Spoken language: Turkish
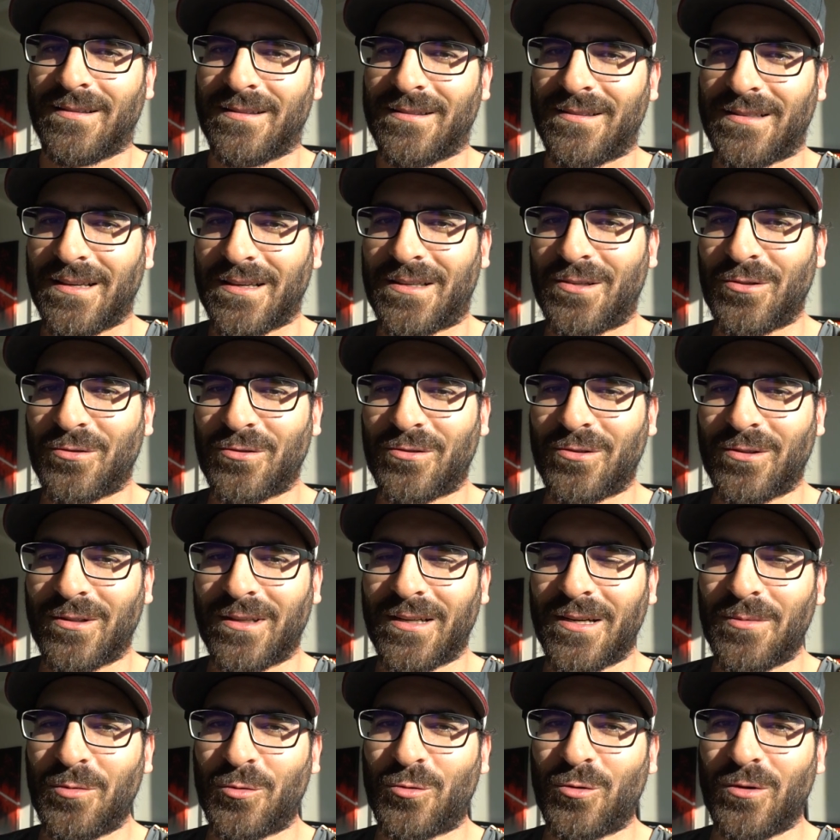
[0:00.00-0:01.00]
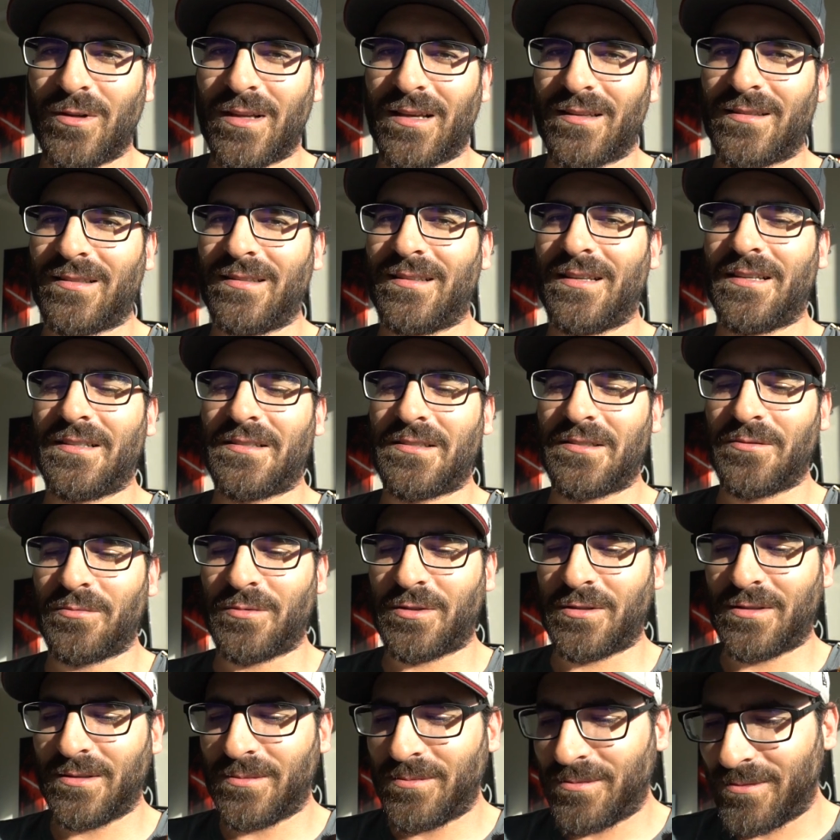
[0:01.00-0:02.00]
800 dolara bütün lensi
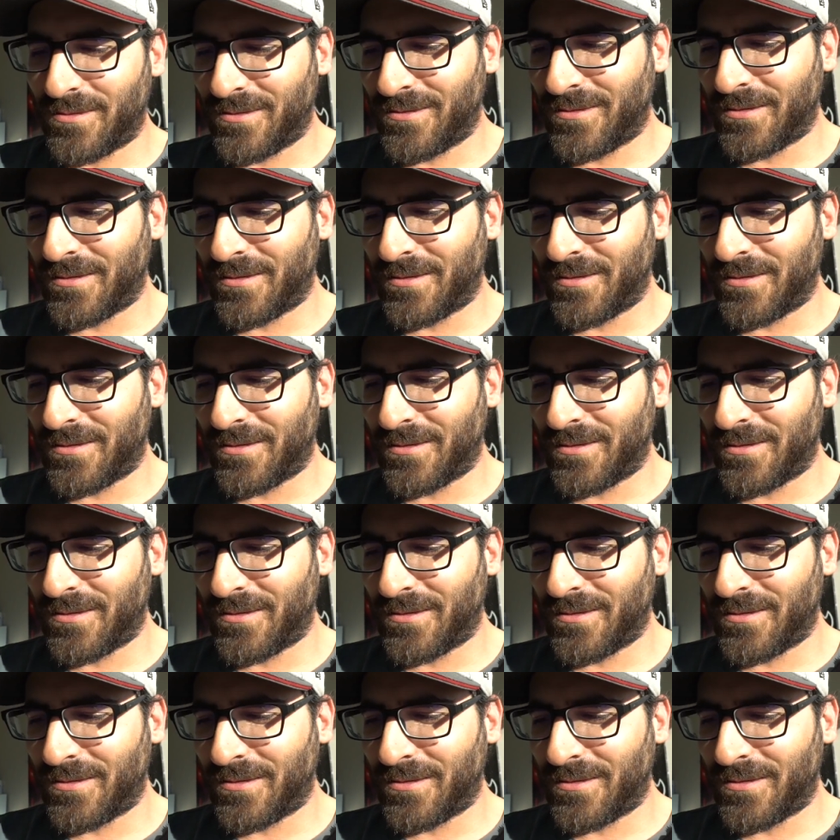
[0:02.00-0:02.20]
değiştirmiştim.